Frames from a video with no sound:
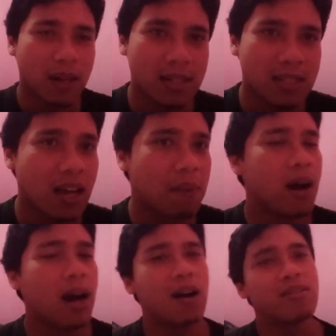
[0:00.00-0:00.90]
Abah
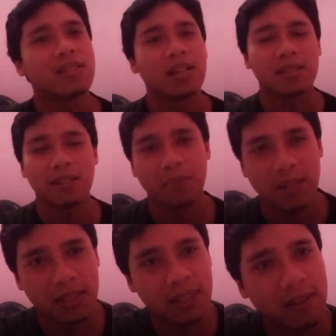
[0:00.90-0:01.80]
awas yang
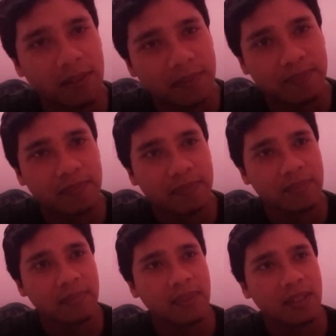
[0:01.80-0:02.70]
seperti itu.
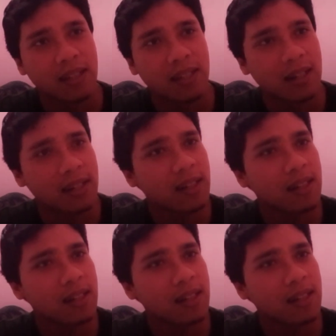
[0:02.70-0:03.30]
Karena kan